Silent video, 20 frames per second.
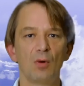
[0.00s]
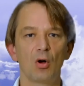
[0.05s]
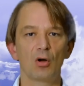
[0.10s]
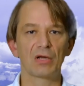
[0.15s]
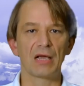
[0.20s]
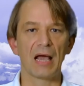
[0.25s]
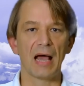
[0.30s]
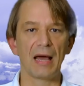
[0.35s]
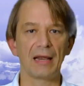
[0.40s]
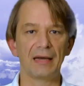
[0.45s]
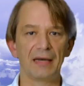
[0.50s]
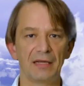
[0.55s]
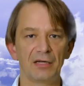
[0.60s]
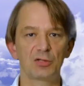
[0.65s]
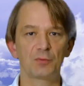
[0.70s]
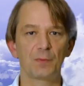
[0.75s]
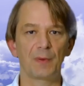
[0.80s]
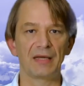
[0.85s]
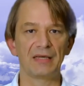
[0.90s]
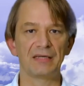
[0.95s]
Organ
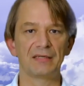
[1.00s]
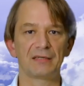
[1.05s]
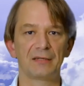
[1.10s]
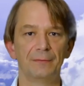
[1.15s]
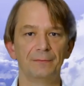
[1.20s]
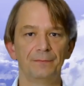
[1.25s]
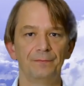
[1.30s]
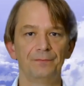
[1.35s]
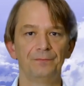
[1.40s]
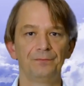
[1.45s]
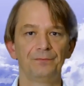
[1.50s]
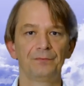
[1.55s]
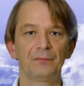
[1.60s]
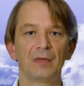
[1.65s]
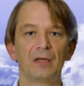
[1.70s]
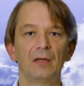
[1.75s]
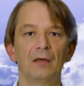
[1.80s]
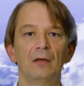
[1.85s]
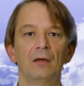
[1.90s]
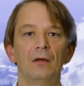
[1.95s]
entspricht.
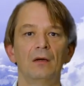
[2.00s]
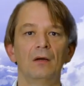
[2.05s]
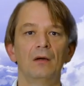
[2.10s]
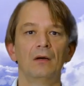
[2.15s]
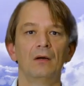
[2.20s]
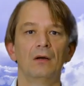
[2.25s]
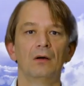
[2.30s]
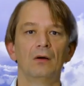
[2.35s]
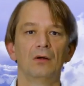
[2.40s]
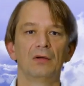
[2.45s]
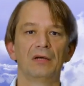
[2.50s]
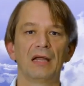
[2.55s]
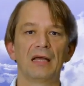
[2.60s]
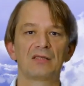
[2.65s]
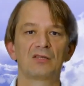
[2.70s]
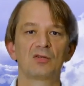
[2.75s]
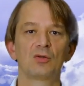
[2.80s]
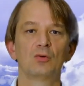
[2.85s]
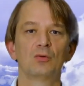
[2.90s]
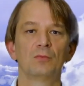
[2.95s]
Und
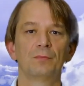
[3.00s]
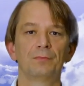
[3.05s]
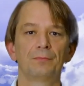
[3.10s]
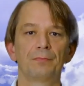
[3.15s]
dazu